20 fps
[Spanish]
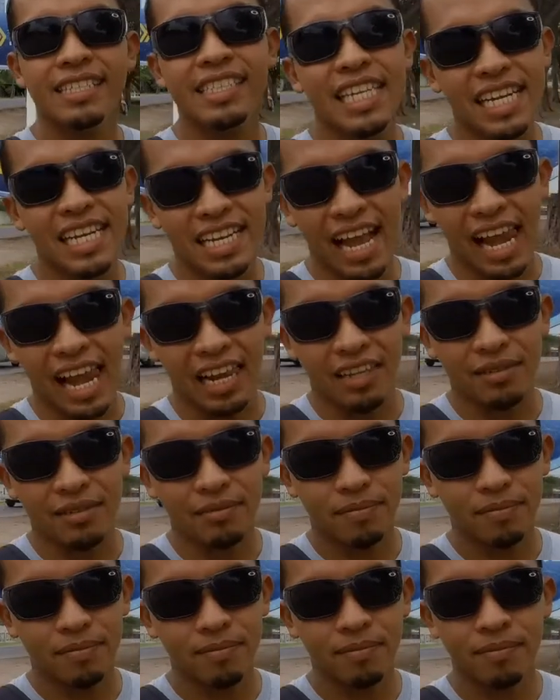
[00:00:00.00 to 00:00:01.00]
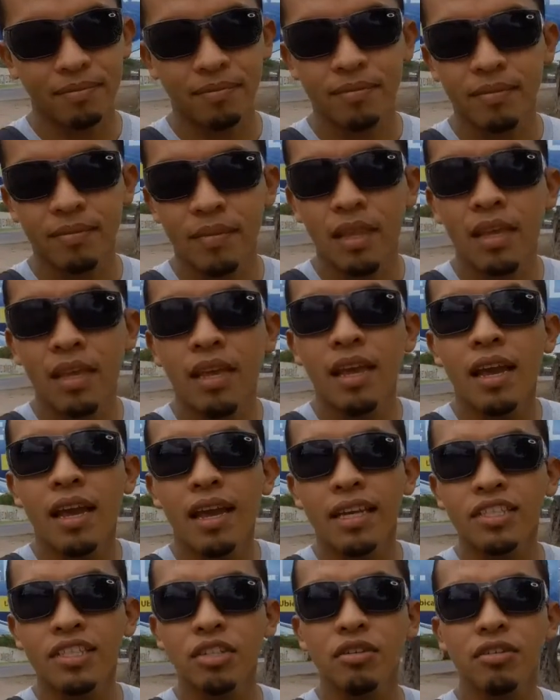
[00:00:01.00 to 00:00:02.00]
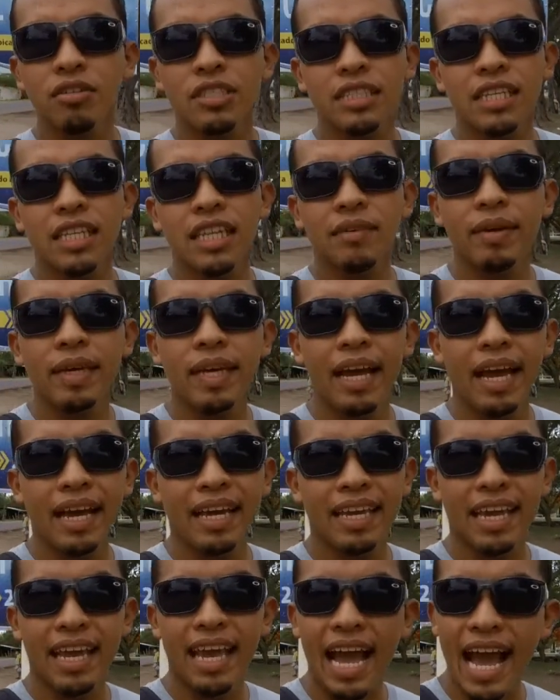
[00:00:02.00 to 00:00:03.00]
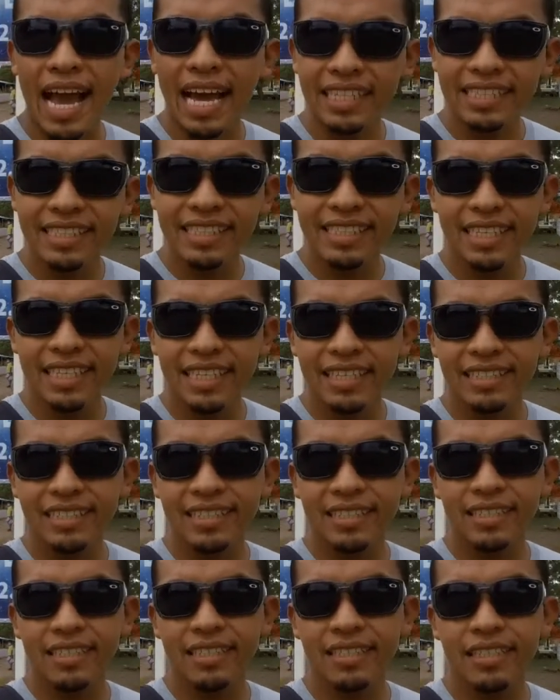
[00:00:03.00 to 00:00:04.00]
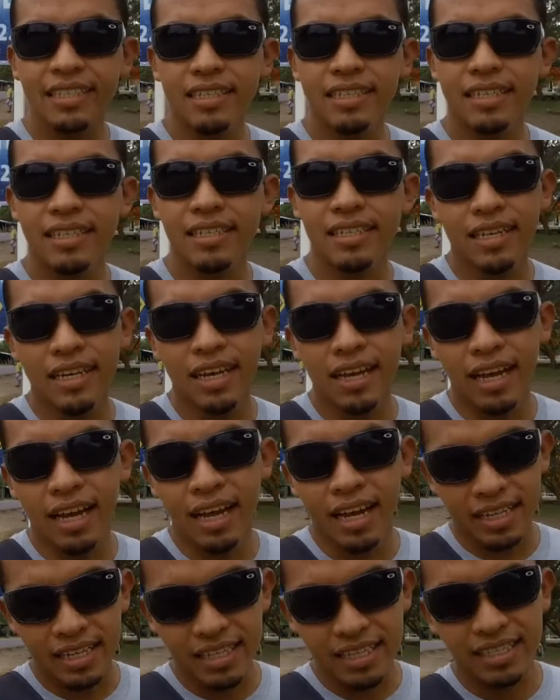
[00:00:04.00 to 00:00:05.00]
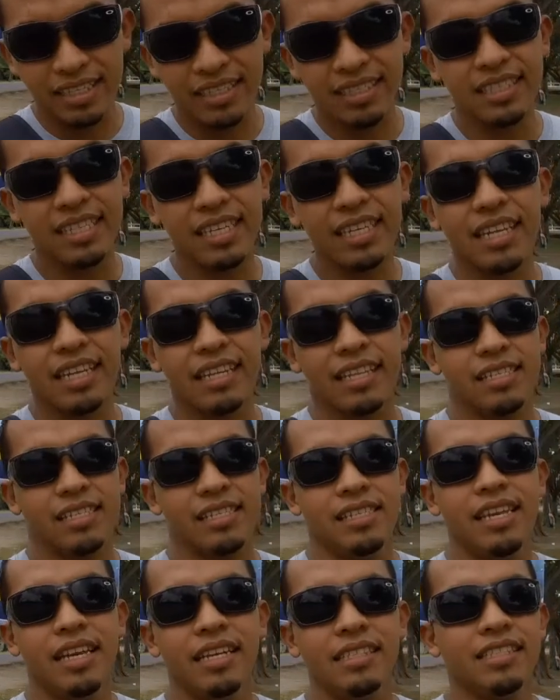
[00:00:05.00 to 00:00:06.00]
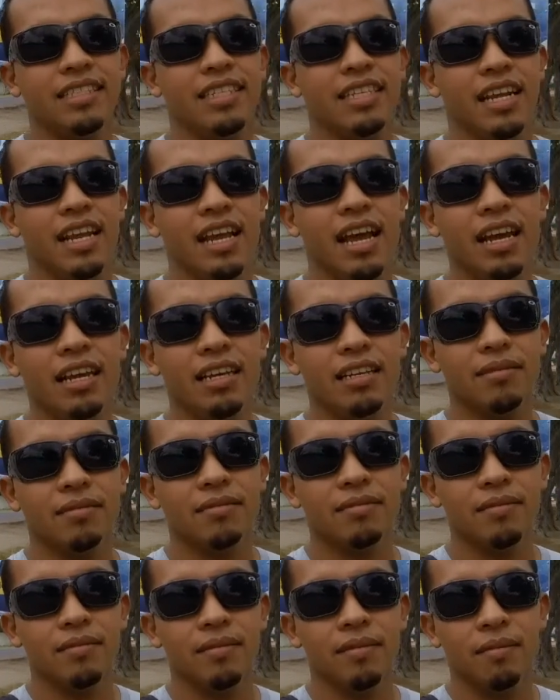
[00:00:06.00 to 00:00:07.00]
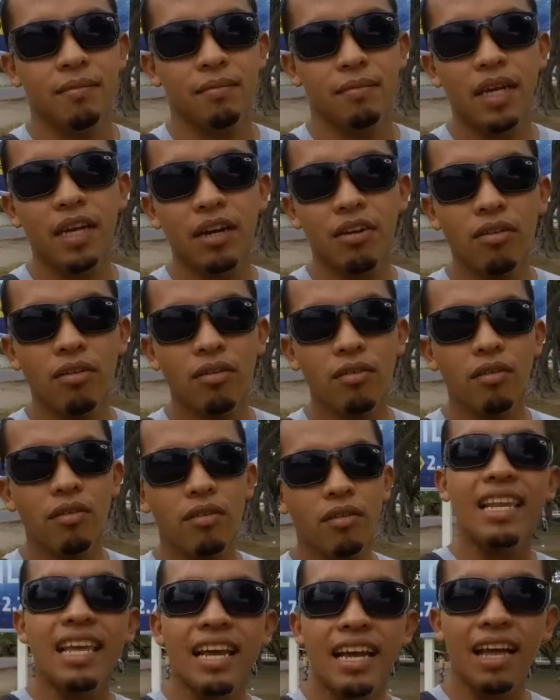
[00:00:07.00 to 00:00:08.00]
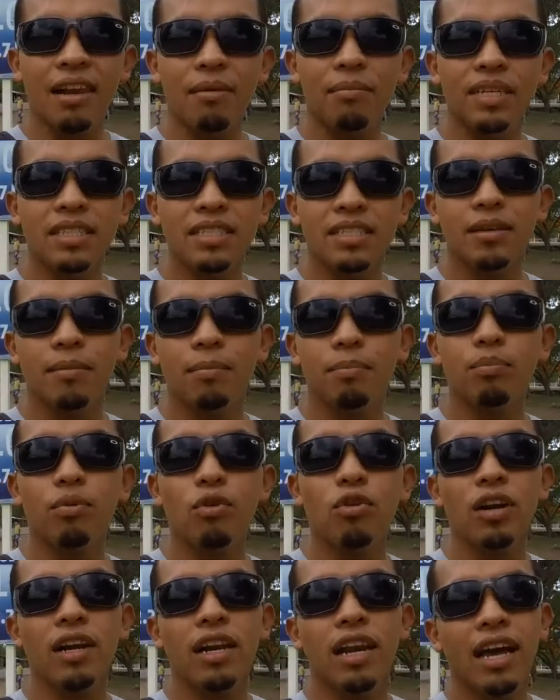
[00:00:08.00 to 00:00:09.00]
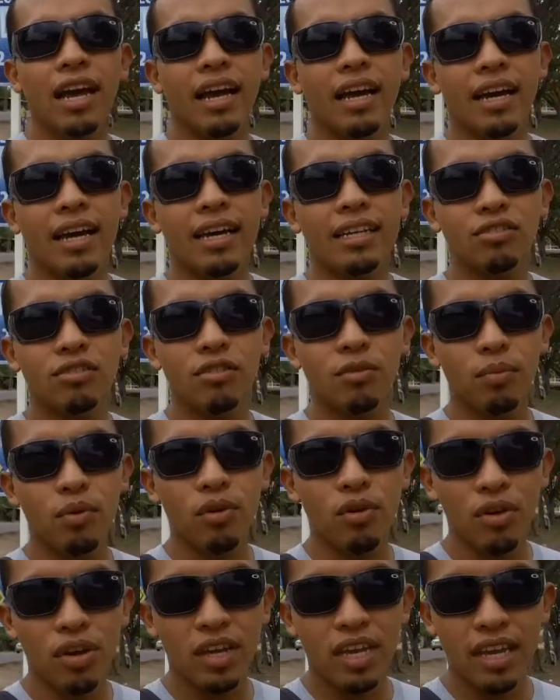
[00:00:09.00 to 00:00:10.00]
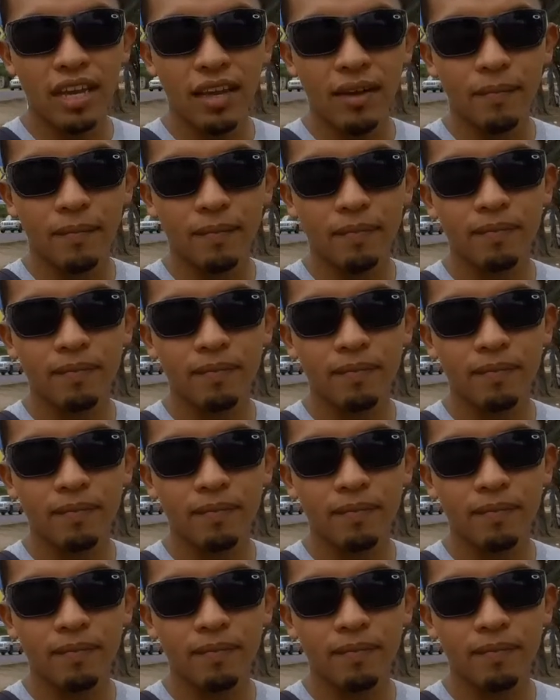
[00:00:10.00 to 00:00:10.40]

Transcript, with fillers: Chilcal. Eso se debe a que antes aquí sí le decían Chilcal, pero legalmente por la antropología